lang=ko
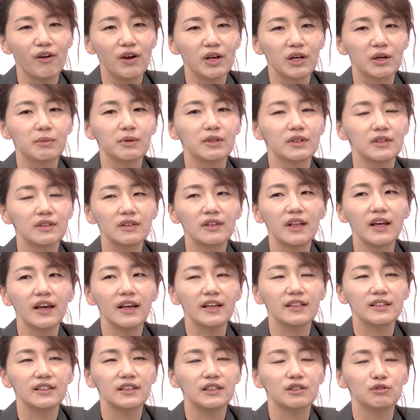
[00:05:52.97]
그럼
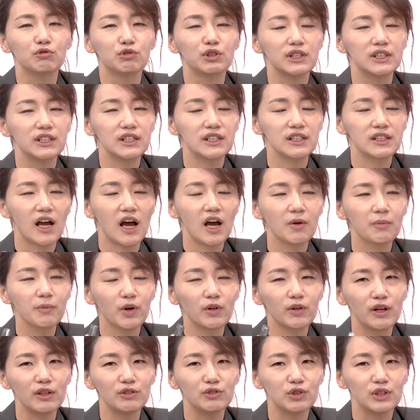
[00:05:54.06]
그때에는 우리 시가
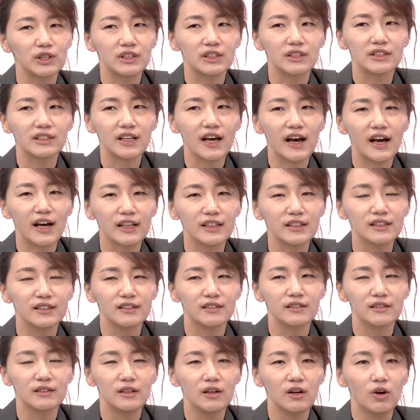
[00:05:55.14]
항변할 수 있는 사항은,
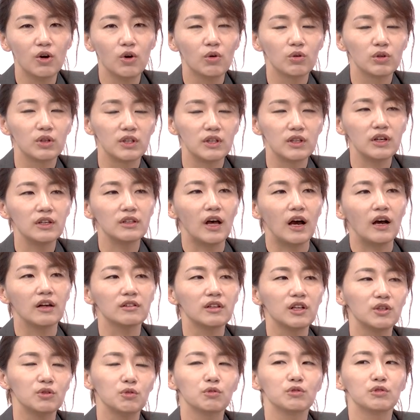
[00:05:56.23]
네가 나한테
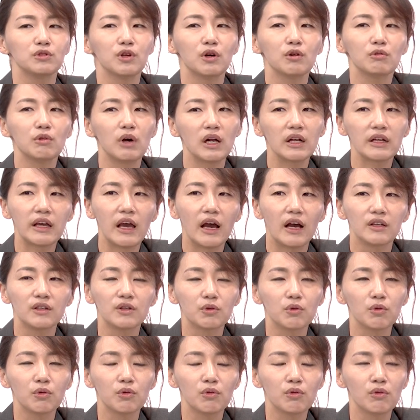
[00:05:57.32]
이 돈을 청구할 게
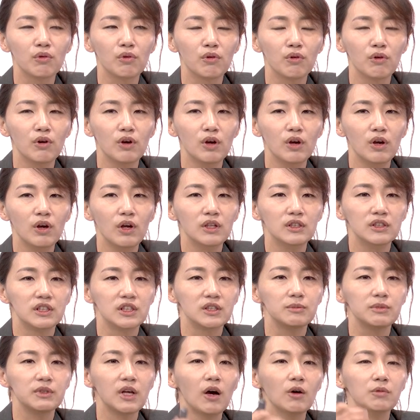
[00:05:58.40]
아니고
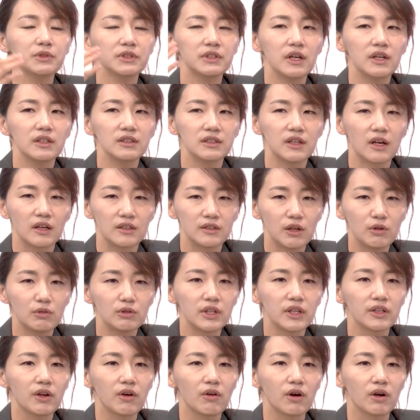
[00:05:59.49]
지금 사업 시행자가 새로
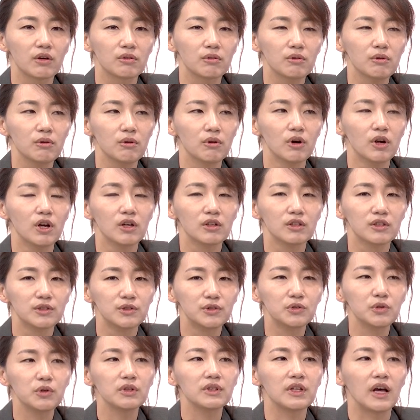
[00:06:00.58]
생겨갖고
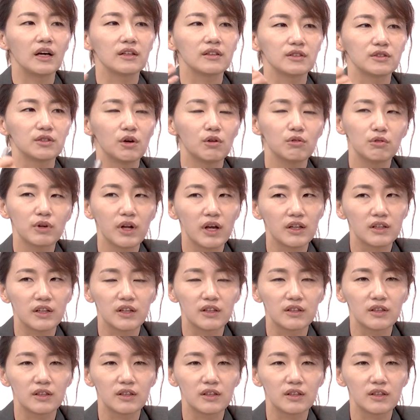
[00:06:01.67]
그쪽이 나한테 청구를 해야 되기